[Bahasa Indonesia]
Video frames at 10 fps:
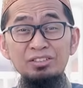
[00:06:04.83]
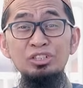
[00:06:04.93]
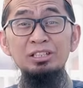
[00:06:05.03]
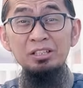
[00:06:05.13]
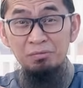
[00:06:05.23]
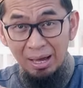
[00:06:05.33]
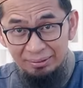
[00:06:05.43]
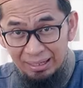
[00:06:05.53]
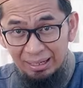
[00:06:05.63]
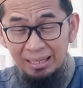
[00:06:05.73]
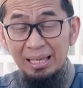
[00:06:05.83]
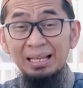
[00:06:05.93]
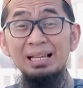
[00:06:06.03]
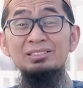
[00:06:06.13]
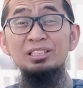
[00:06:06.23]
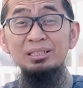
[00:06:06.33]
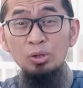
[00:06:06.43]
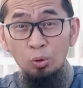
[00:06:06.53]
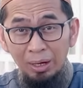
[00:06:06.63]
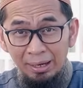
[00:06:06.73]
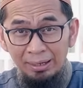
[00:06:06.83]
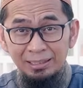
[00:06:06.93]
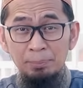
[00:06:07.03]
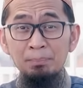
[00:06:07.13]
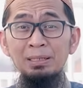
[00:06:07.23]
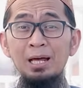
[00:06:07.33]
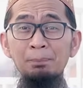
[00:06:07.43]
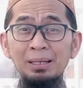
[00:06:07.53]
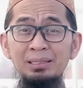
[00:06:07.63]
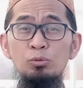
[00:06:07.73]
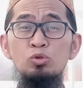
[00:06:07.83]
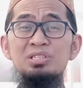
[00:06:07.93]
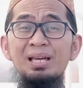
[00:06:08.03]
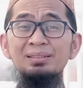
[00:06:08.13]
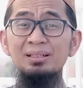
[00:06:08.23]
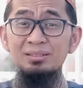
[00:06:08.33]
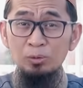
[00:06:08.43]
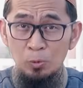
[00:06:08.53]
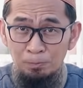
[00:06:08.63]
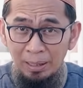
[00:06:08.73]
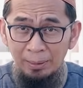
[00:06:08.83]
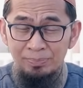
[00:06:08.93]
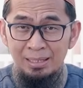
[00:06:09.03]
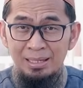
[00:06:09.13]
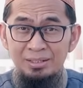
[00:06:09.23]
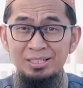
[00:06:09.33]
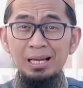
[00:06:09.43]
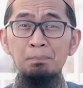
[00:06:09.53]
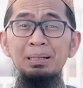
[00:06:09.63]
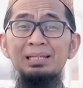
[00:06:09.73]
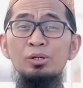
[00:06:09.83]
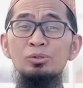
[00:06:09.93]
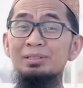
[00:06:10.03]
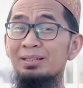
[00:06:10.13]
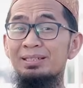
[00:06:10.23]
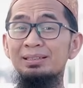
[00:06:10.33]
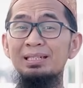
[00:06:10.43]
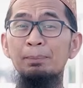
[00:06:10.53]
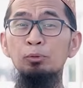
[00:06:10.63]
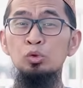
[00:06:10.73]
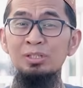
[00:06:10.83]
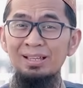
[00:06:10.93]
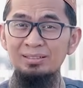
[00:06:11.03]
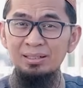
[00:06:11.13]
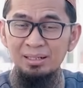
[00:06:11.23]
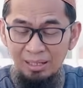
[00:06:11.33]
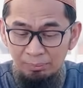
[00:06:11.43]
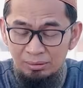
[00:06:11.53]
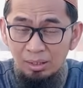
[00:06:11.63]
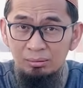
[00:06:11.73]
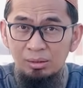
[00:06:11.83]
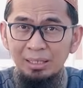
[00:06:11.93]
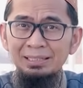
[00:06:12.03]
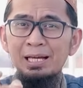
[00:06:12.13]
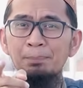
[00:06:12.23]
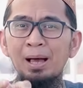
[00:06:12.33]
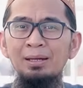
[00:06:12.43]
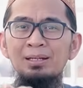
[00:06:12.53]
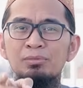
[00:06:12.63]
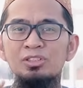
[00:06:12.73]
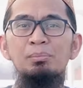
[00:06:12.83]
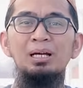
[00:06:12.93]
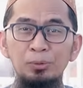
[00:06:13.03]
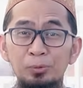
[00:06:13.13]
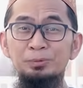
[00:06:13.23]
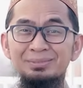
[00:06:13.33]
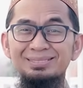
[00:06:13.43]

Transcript: rajin ibadah, rajin doa, tapi mendapati ujian yang serupa. Jika beliau saja tidak putus asa dengan rahmat Allah, kenapa Anda mesti mengeluh?